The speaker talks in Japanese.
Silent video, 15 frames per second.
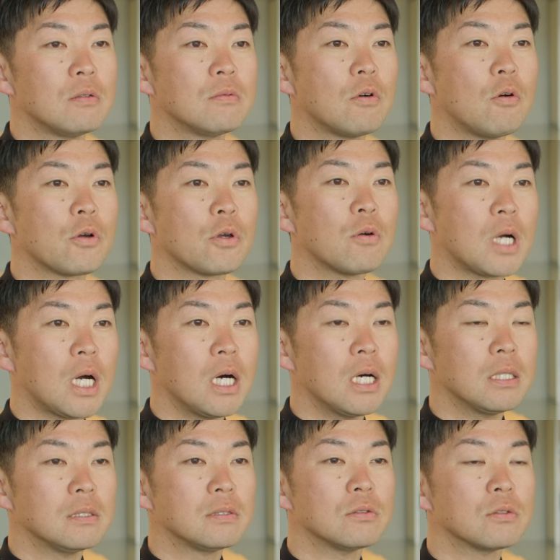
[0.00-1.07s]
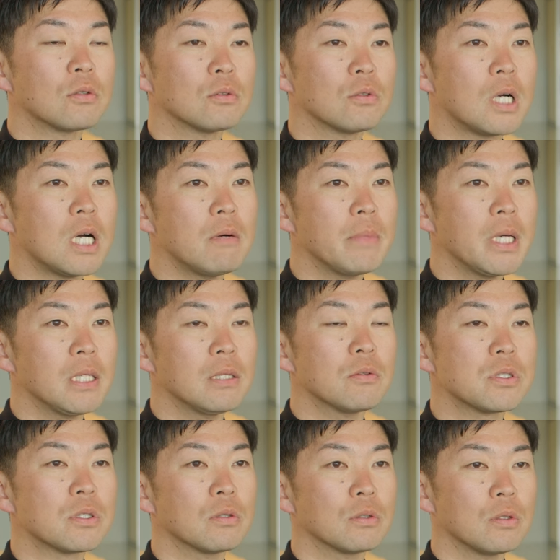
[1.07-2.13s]
工業化することがメインの
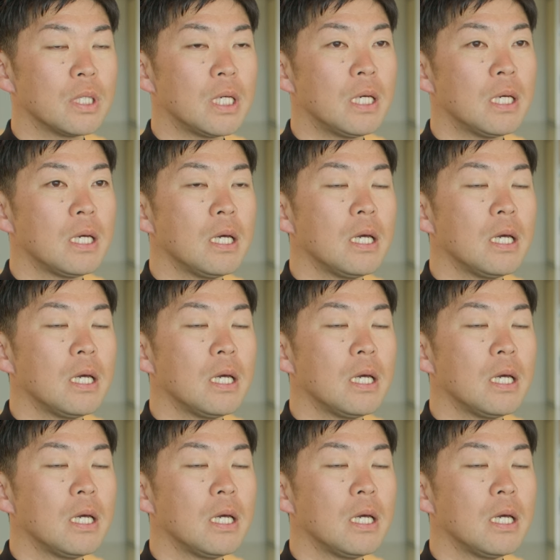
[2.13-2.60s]
仕事で、